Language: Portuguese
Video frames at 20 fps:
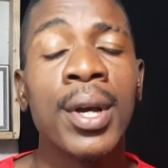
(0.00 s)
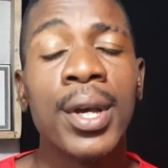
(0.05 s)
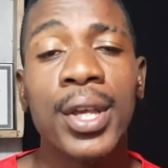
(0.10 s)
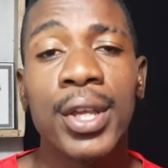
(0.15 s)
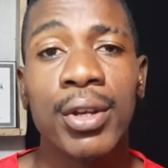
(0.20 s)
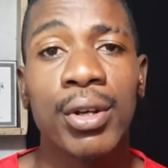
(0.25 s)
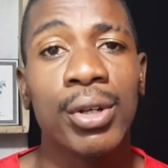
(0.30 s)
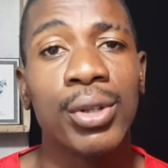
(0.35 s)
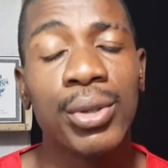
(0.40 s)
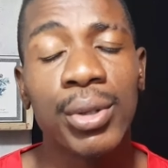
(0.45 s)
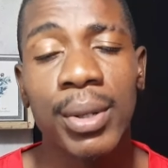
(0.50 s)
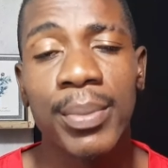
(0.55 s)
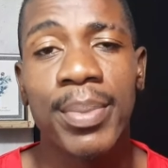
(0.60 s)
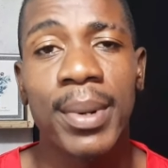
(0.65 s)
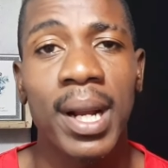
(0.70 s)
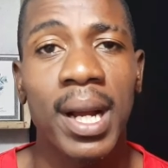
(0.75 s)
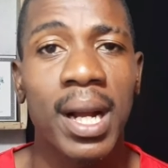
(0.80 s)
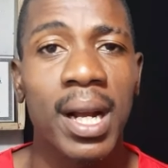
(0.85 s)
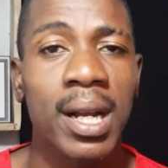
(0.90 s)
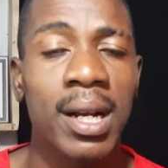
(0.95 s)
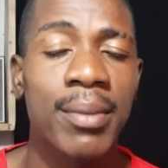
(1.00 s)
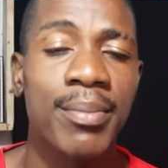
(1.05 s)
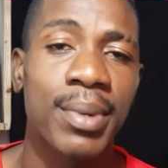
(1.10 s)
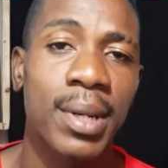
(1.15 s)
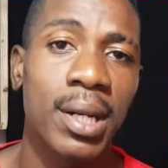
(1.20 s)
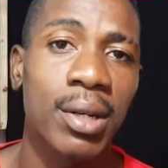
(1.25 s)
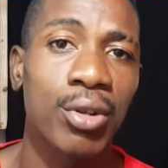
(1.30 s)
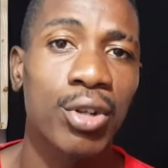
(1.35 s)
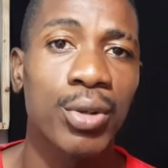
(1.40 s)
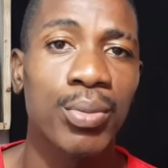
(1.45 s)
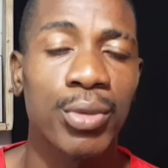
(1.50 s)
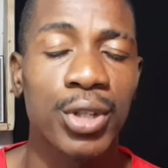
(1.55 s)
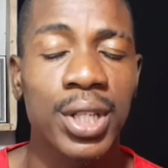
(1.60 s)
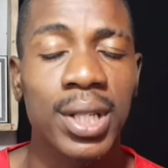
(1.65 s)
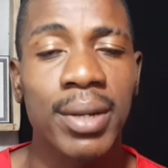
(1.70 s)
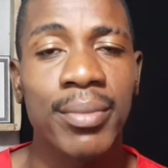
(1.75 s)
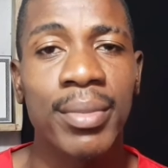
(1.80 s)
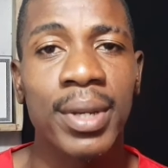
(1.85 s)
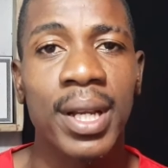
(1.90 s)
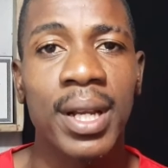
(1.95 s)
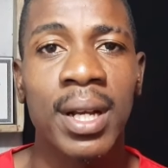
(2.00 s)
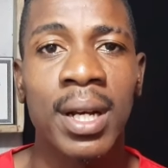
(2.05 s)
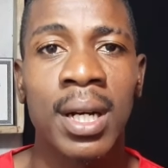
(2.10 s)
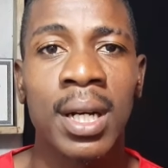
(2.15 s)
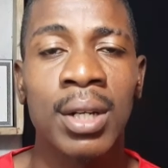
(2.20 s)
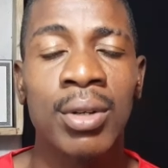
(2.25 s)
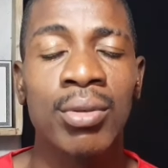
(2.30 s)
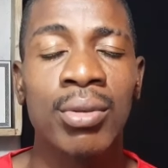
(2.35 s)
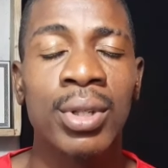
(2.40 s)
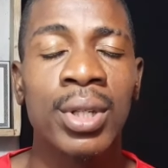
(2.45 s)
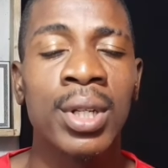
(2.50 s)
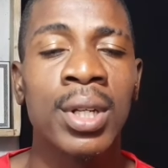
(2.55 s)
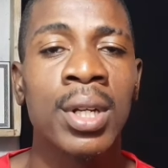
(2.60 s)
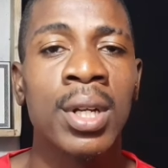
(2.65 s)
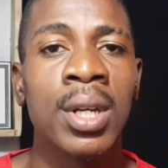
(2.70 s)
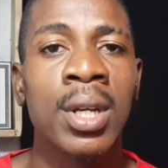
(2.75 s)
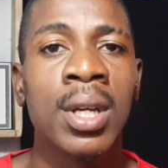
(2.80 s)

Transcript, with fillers: e outro é para cá para nós moçambicanos